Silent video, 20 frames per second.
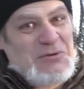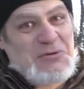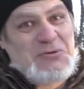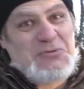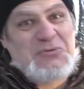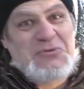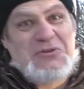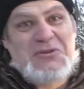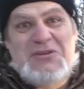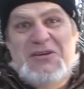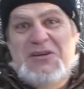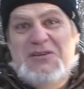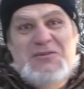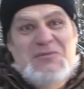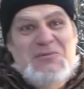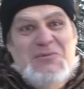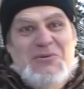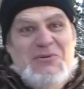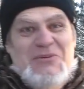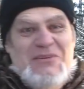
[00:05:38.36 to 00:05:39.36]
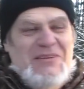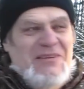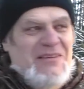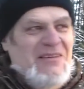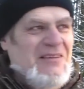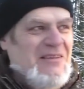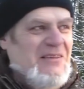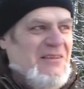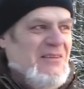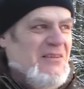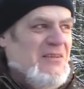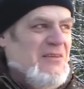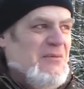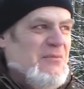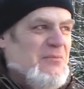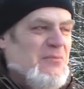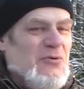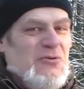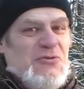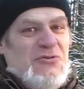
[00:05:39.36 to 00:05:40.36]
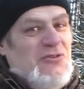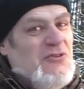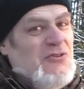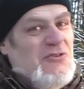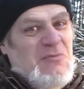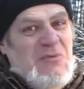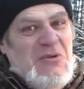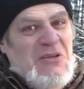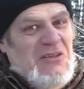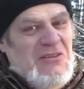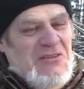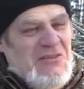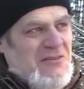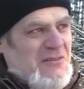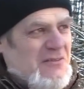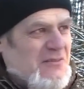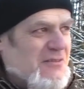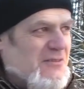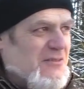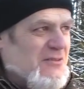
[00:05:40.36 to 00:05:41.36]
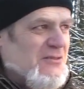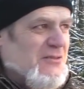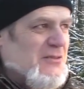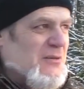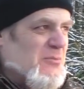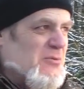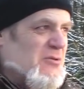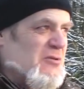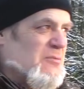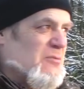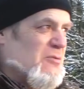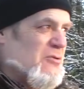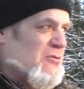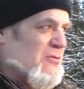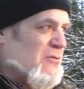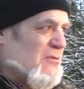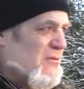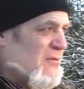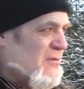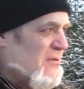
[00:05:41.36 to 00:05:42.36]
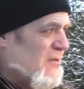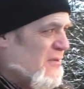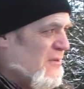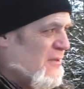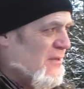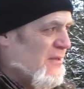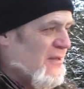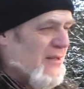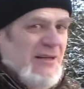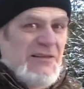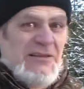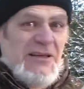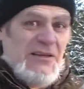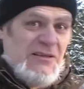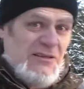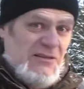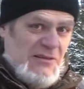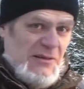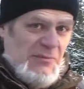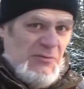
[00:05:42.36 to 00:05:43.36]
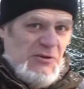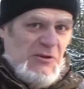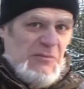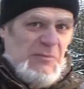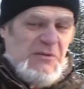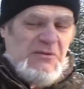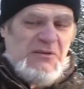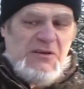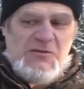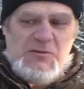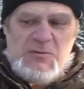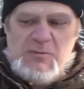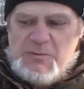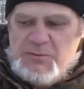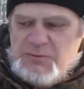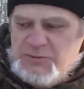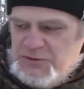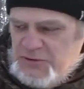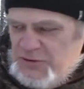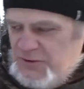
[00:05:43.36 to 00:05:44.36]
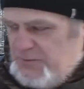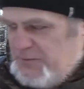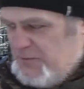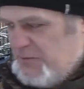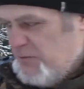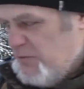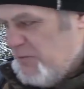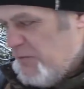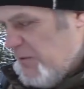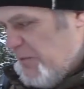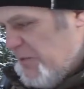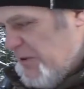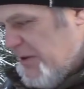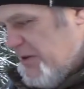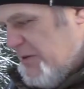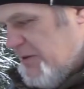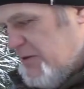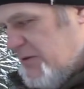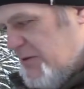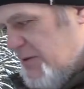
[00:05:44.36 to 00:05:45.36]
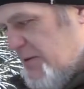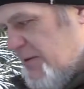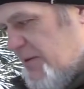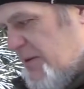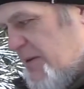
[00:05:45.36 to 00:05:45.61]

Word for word: Пошутил как смог. Можете не смеяться, если кому не смешно. А лайк не забудьте поставить в любом случае. Он мне пригодится.